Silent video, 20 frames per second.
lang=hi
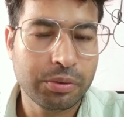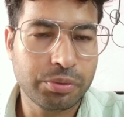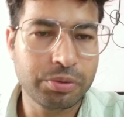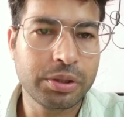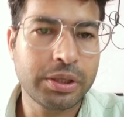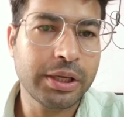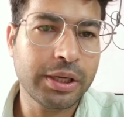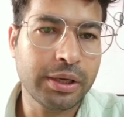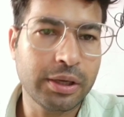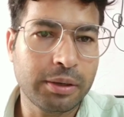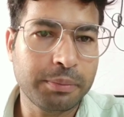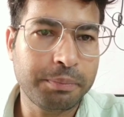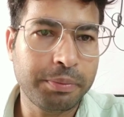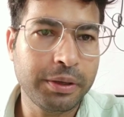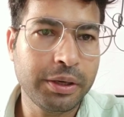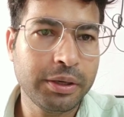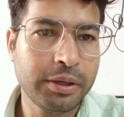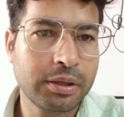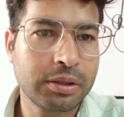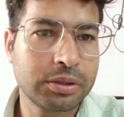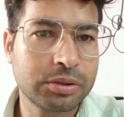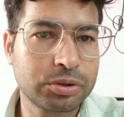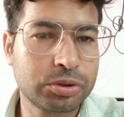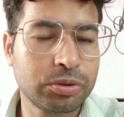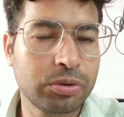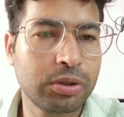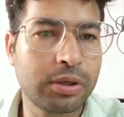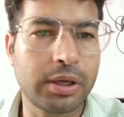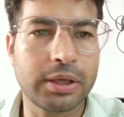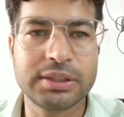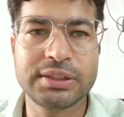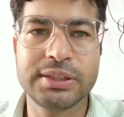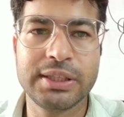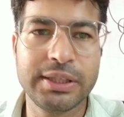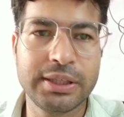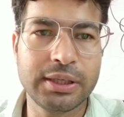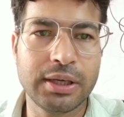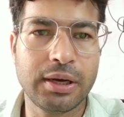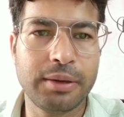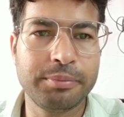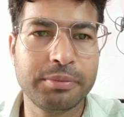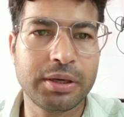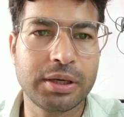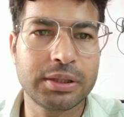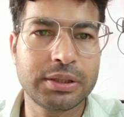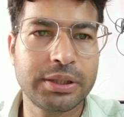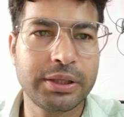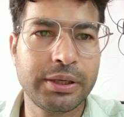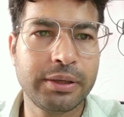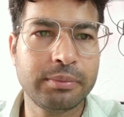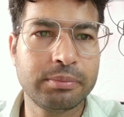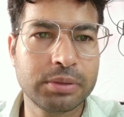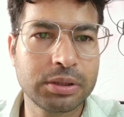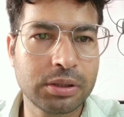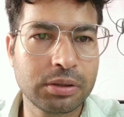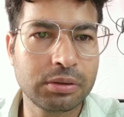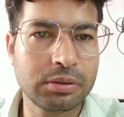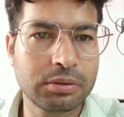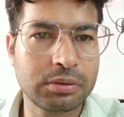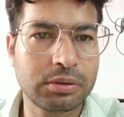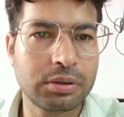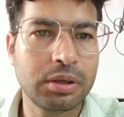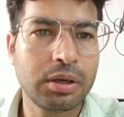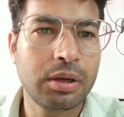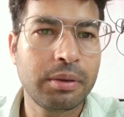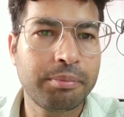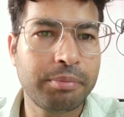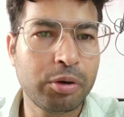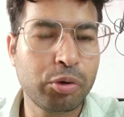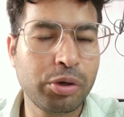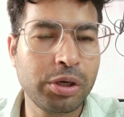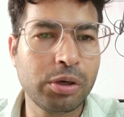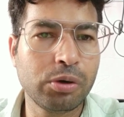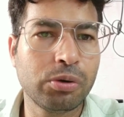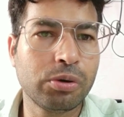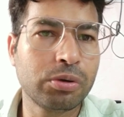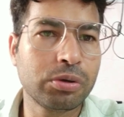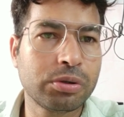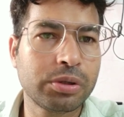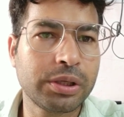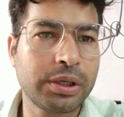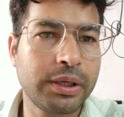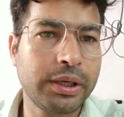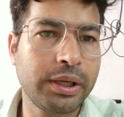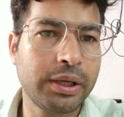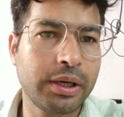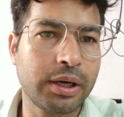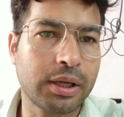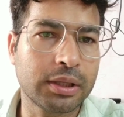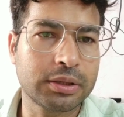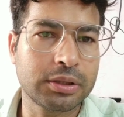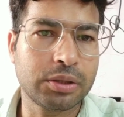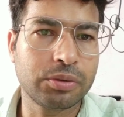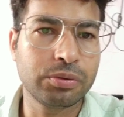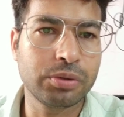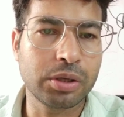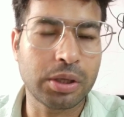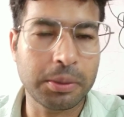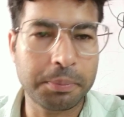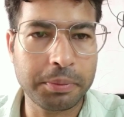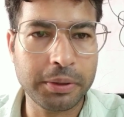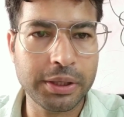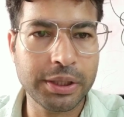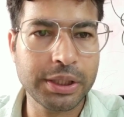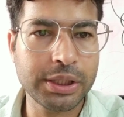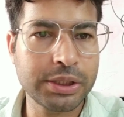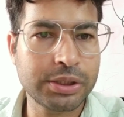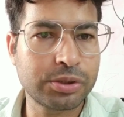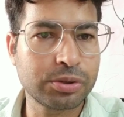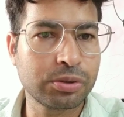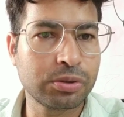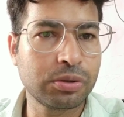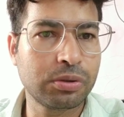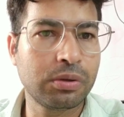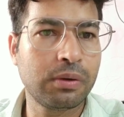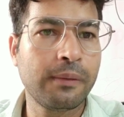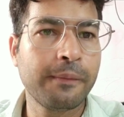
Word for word: उनके घर पे जो घर से ही काम करते हैं मतलब मैं उन्हीं लोगों के लिए आता हूँ घर पे जो